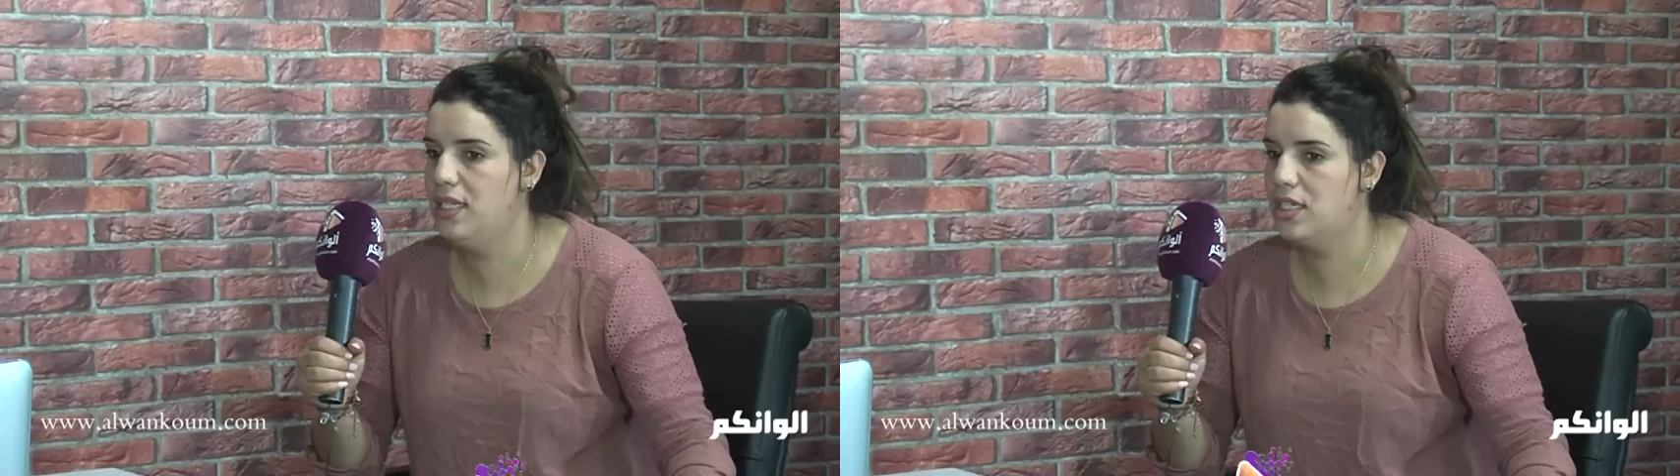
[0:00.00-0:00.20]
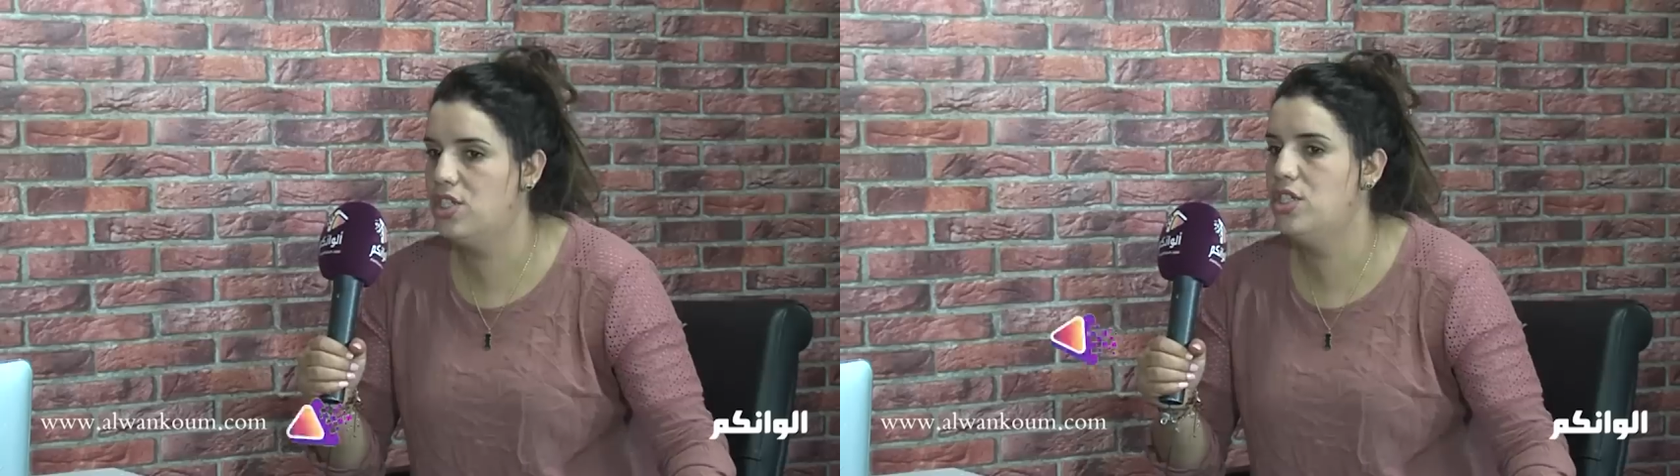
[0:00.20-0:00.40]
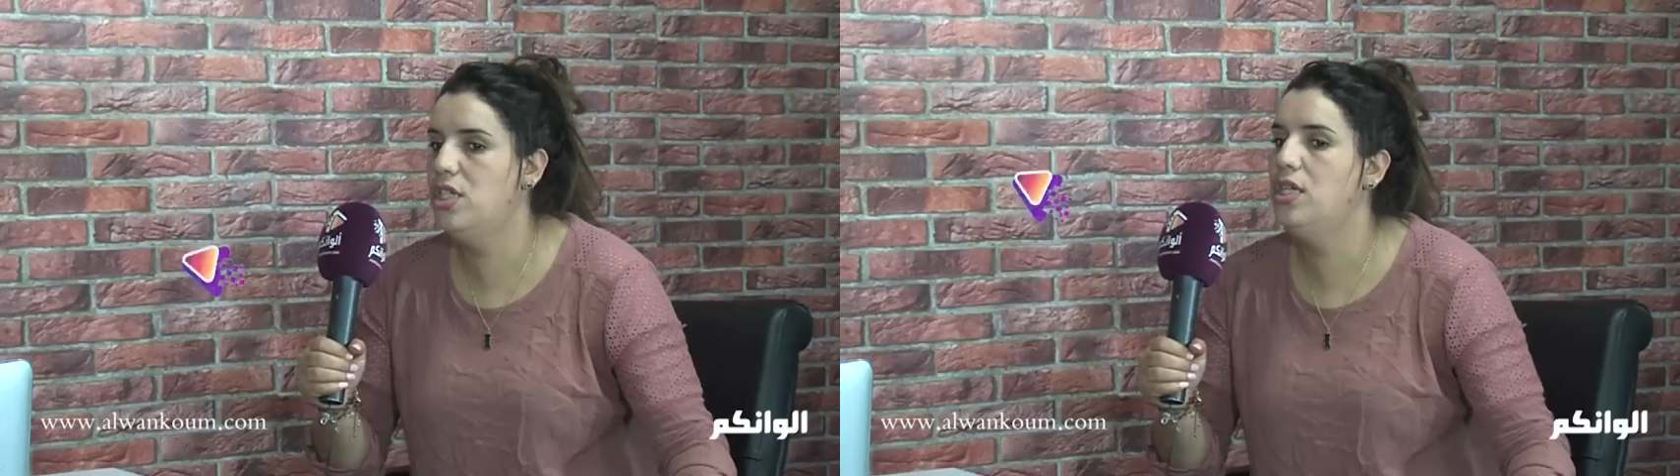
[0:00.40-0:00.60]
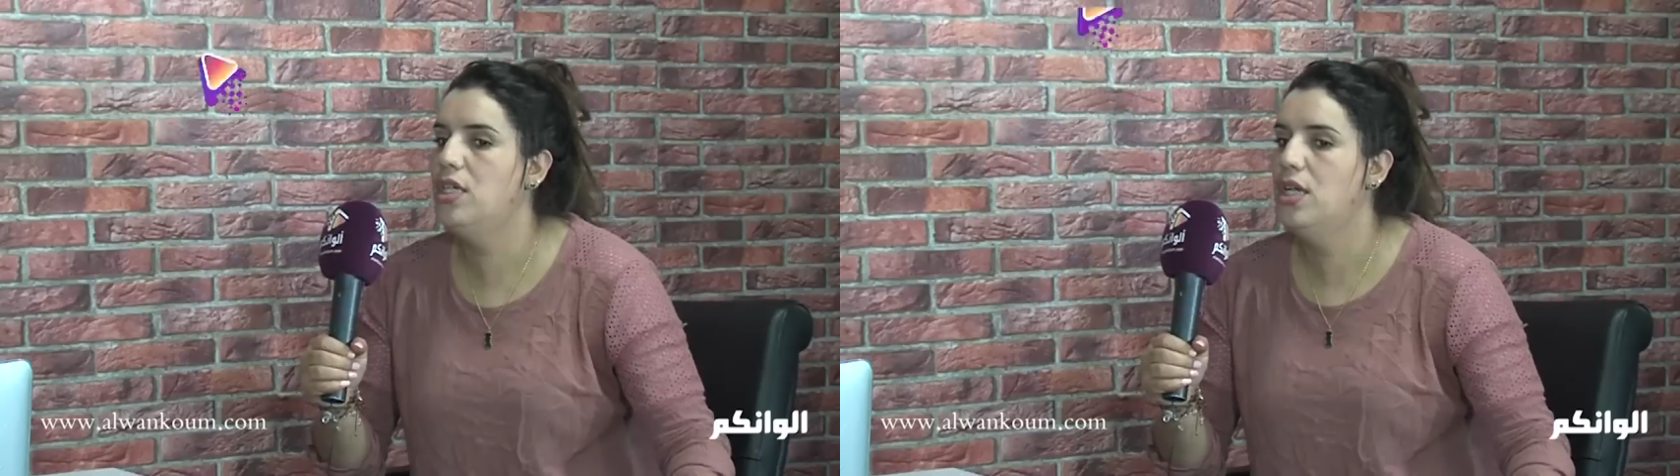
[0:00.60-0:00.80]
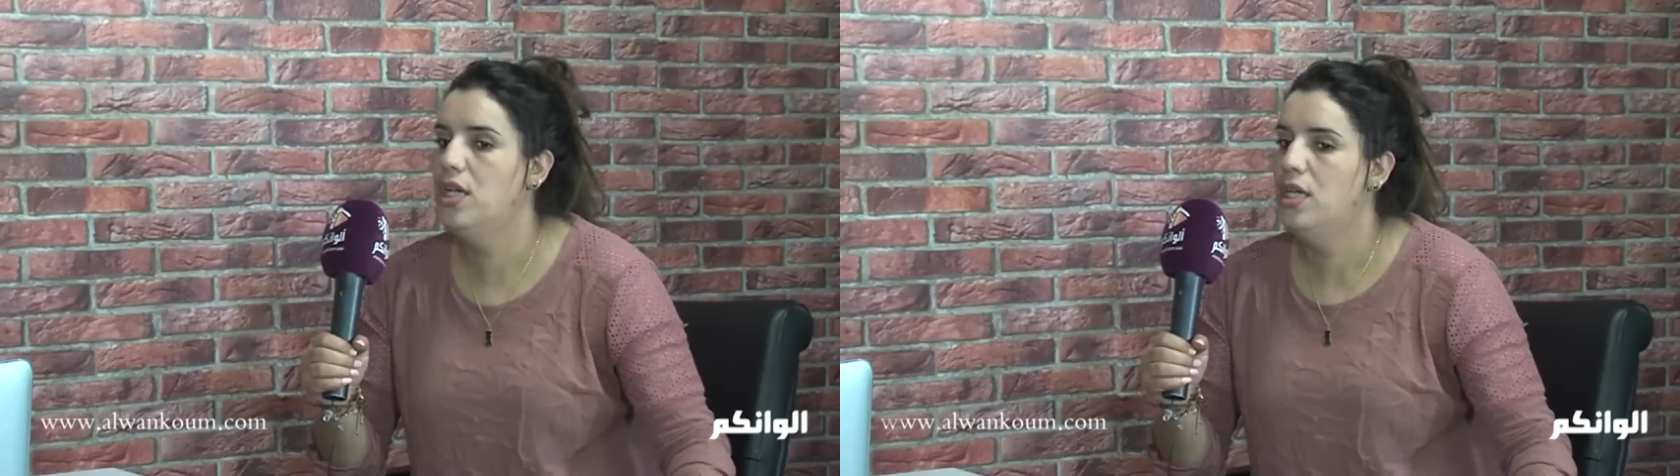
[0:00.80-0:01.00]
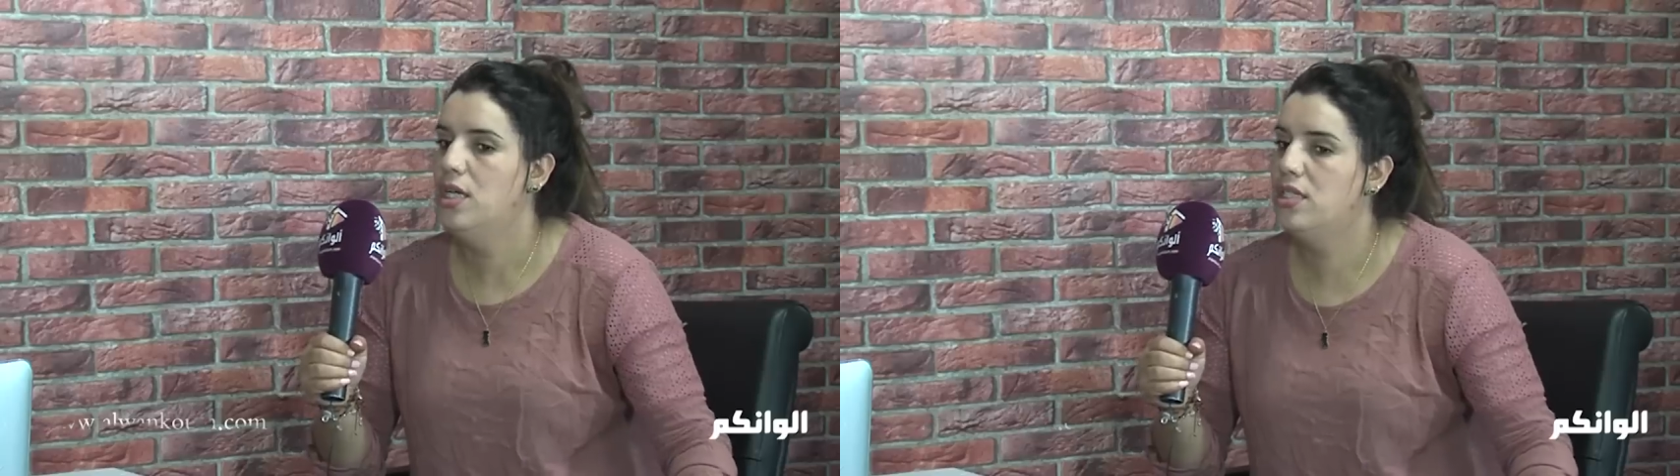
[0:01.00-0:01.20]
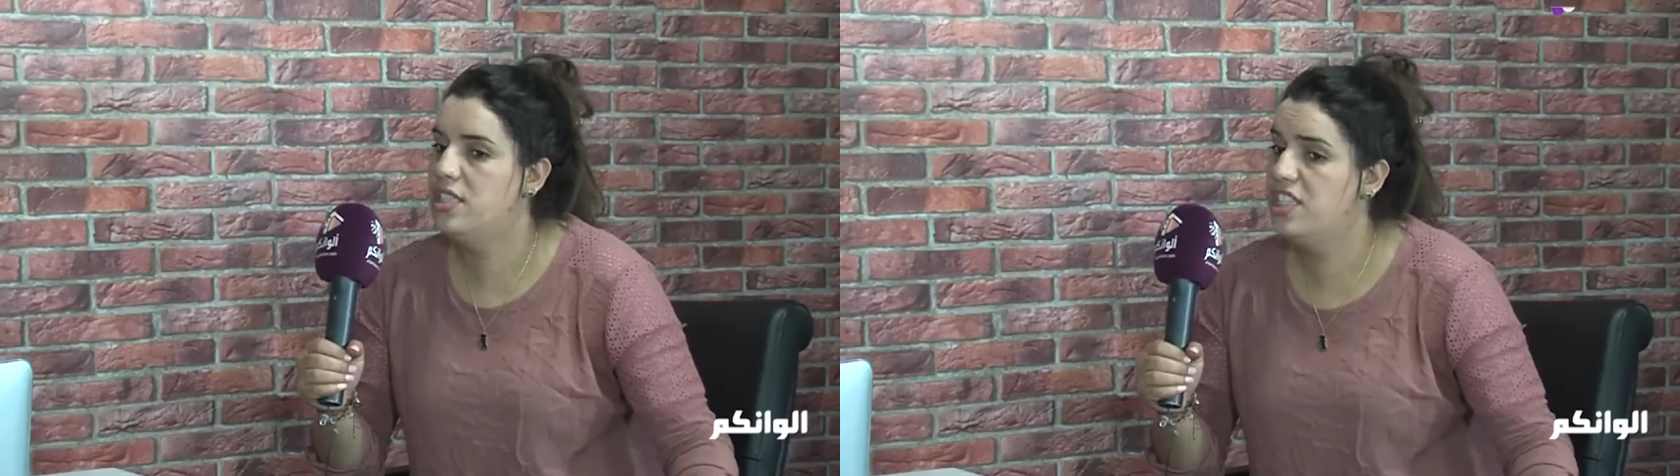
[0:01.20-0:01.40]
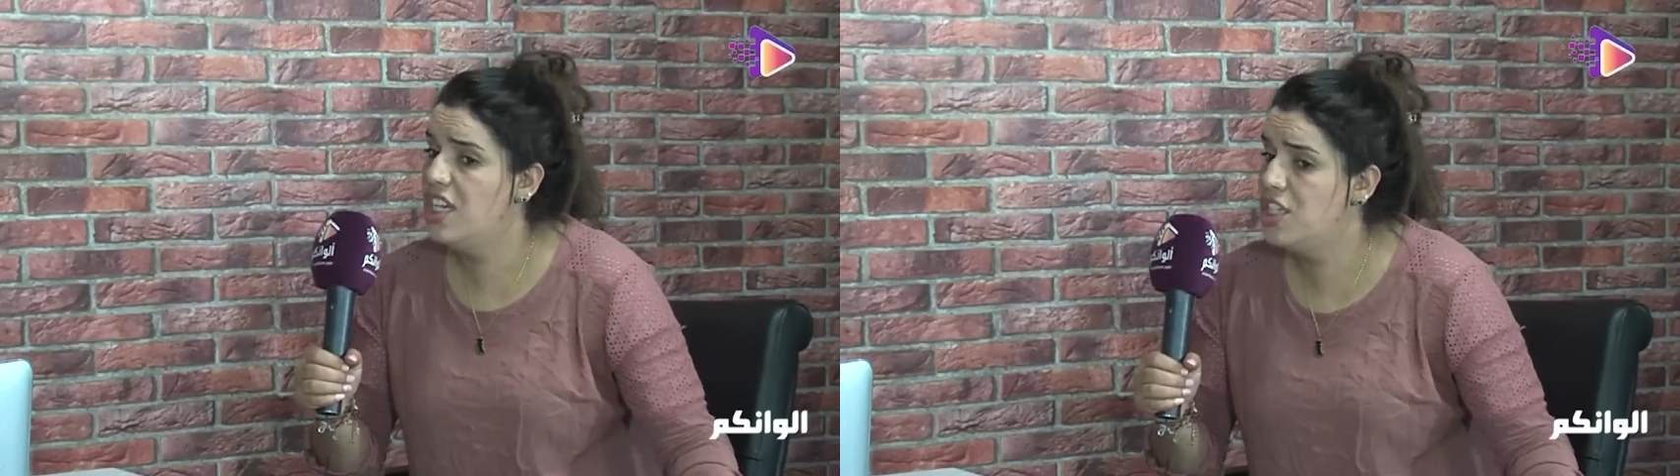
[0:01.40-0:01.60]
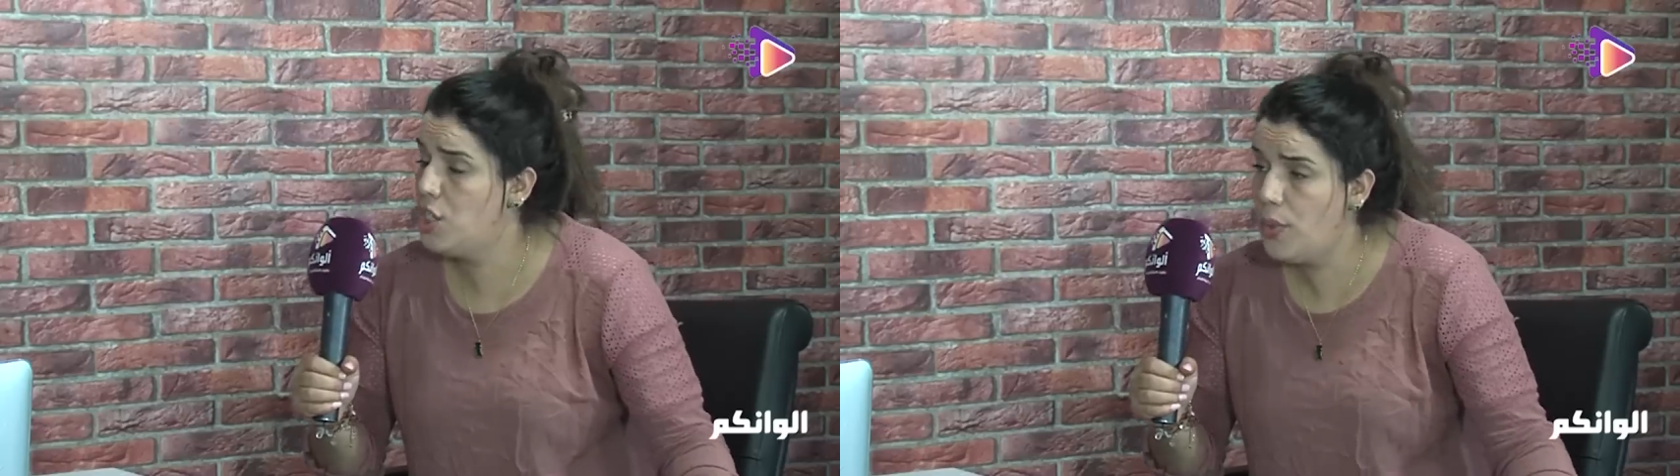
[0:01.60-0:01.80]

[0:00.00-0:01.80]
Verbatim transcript: داك الشيء انت يا حتى